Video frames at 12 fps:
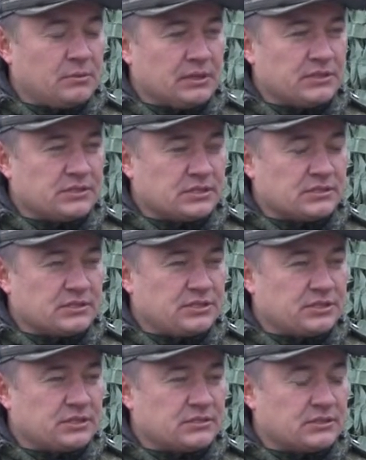биологической
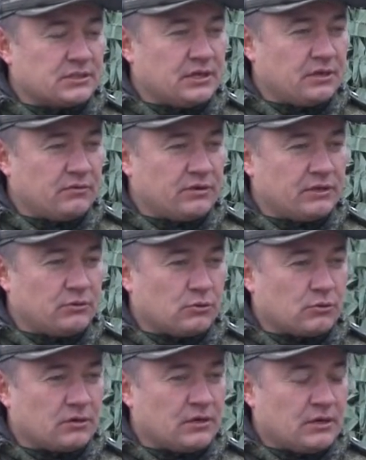защиты Центрального военного
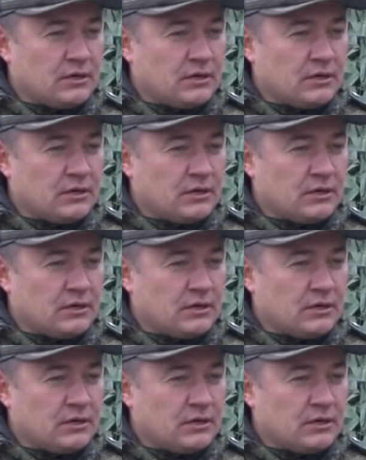округа